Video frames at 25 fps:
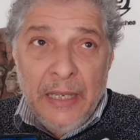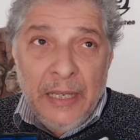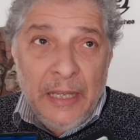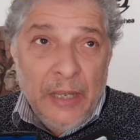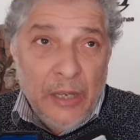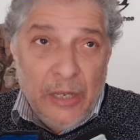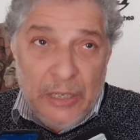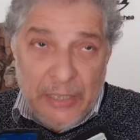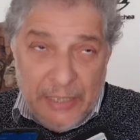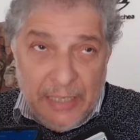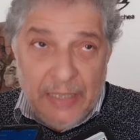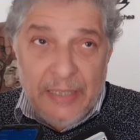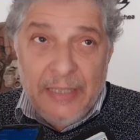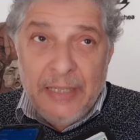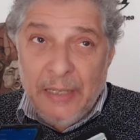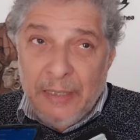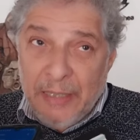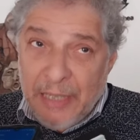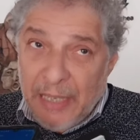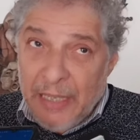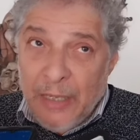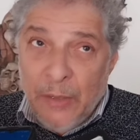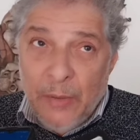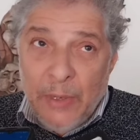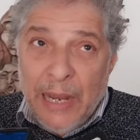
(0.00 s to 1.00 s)
Es decir, se
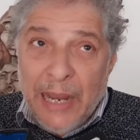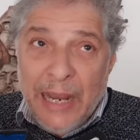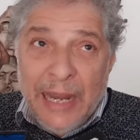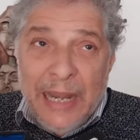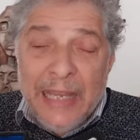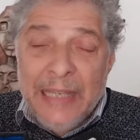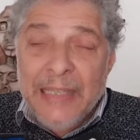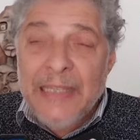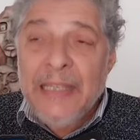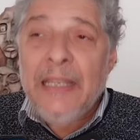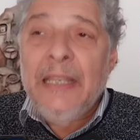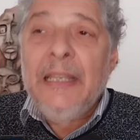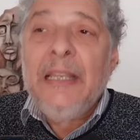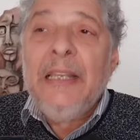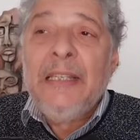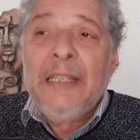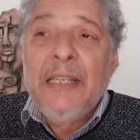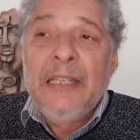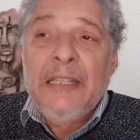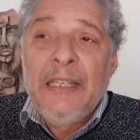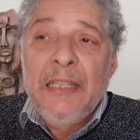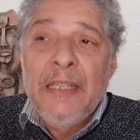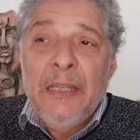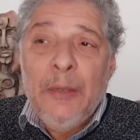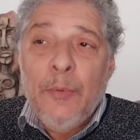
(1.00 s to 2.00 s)
tenía una ganancia del
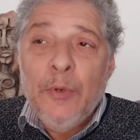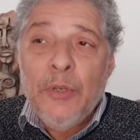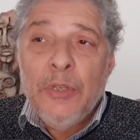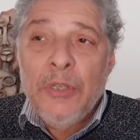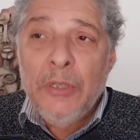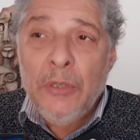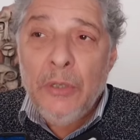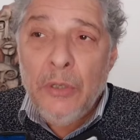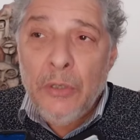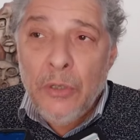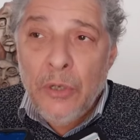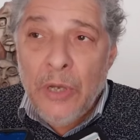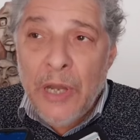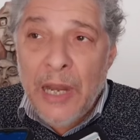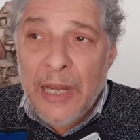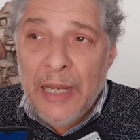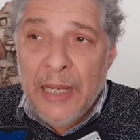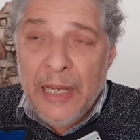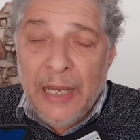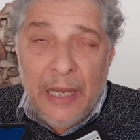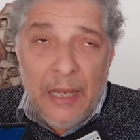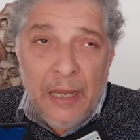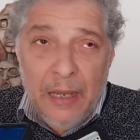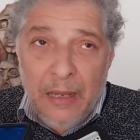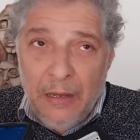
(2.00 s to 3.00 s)
60% en dólares
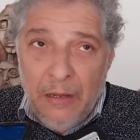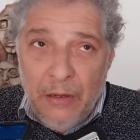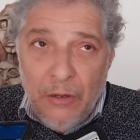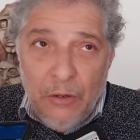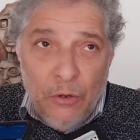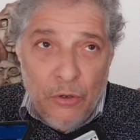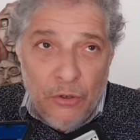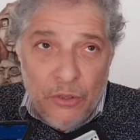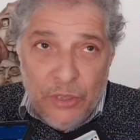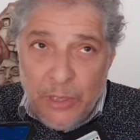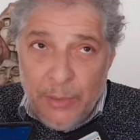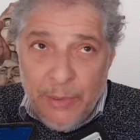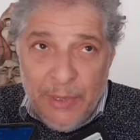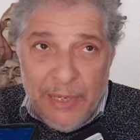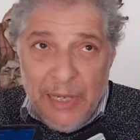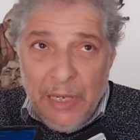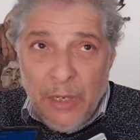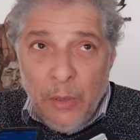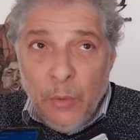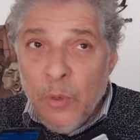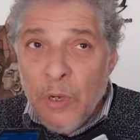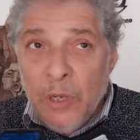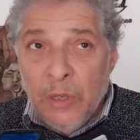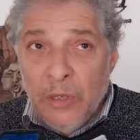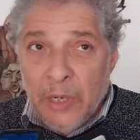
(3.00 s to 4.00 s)
que no se ve en
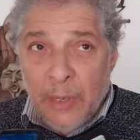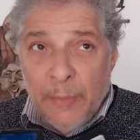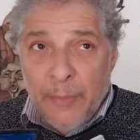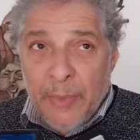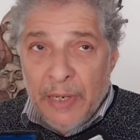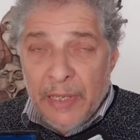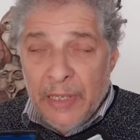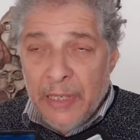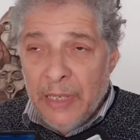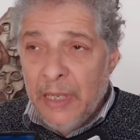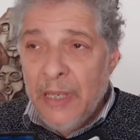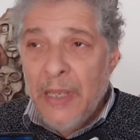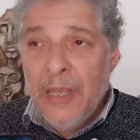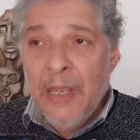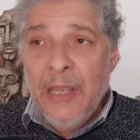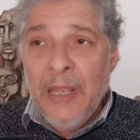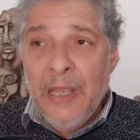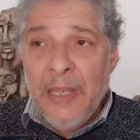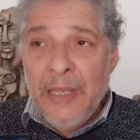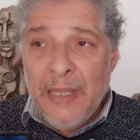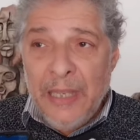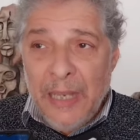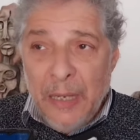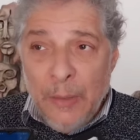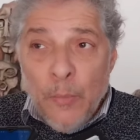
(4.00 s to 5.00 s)
ninguna otra parte
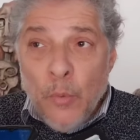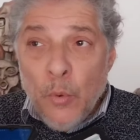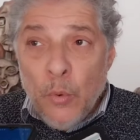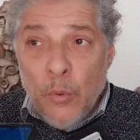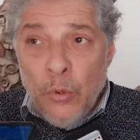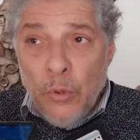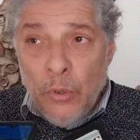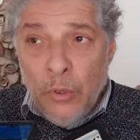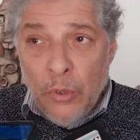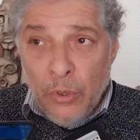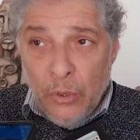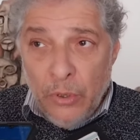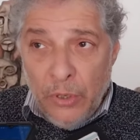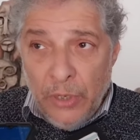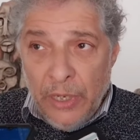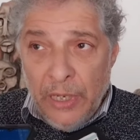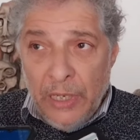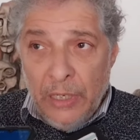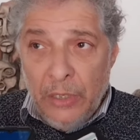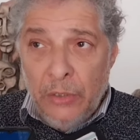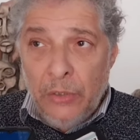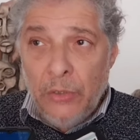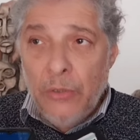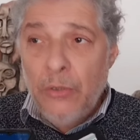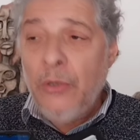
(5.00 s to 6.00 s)
del mundo
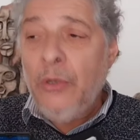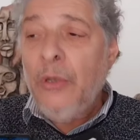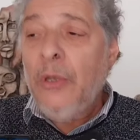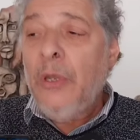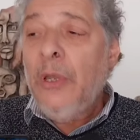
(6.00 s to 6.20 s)
esto.